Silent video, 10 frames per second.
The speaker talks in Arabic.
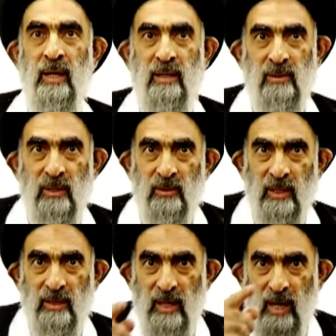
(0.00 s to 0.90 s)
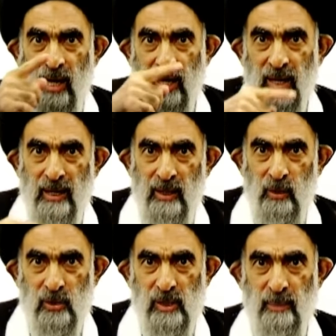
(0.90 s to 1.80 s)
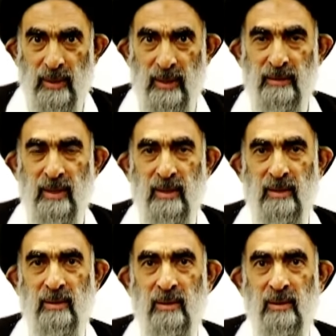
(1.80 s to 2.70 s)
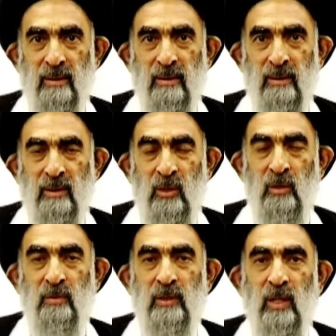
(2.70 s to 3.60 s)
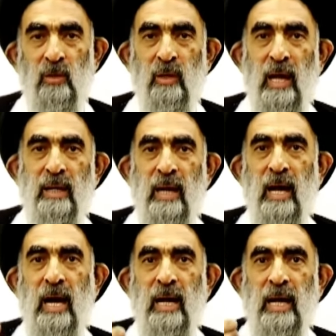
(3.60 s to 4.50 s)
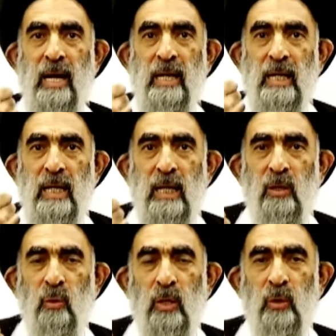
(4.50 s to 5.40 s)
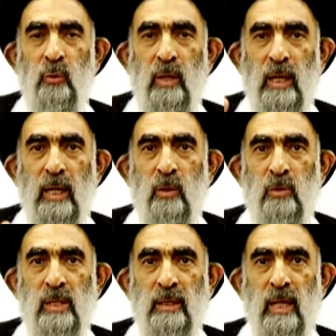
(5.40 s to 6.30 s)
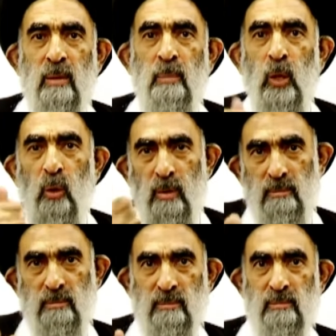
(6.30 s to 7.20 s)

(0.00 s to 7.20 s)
انت تريد الاخرين نسخه من عندك فتظن ان الاخرين يريدونك نسخه منهم